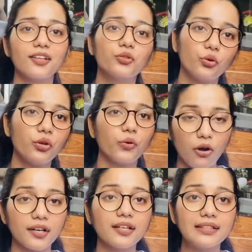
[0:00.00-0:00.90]
है तो यू
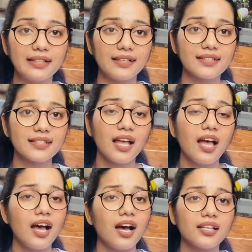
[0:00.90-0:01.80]
ऑर्डर दिस
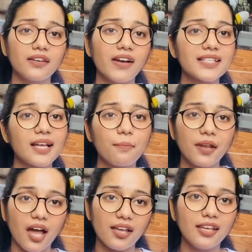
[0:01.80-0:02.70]
अदरवाइज़ आप
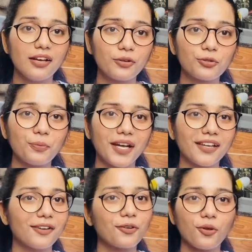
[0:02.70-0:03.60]
ना ही करो तो
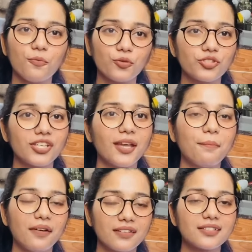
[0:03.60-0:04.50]
बेटर है क्योंकि मुझे
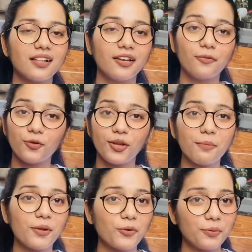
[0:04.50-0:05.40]
पर्सनल रिव्यू ये
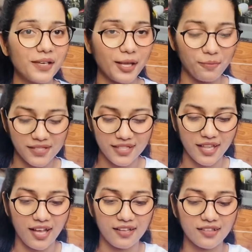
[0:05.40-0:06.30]
बिल्कुल भी नहीं पसंद
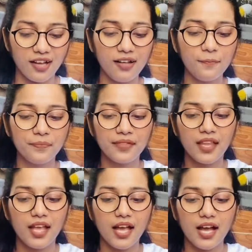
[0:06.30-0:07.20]
आया था
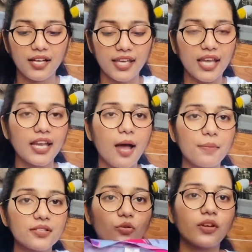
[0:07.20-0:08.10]
अगेन
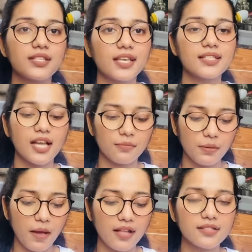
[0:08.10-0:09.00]
आप इसको किसी के साथ
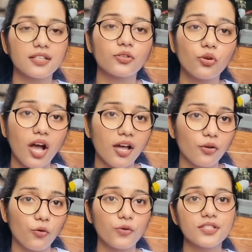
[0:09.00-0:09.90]
भी पहन सकते हो
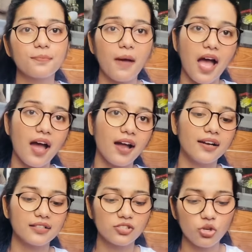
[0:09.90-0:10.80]
कार्गोज
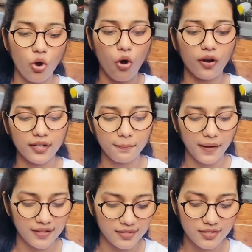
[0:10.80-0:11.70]
पैंट शॉर्ट
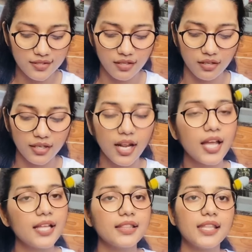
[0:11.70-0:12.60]
पेंसिल स्कर्ट
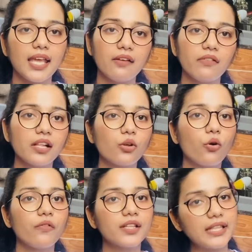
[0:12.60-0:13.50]
दे विल
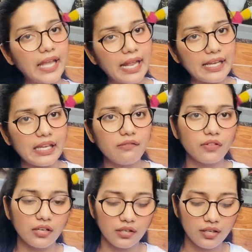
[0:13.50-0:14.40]
गो विथ एनी
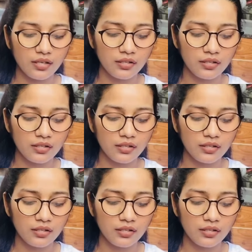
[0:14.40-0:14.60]
वेयर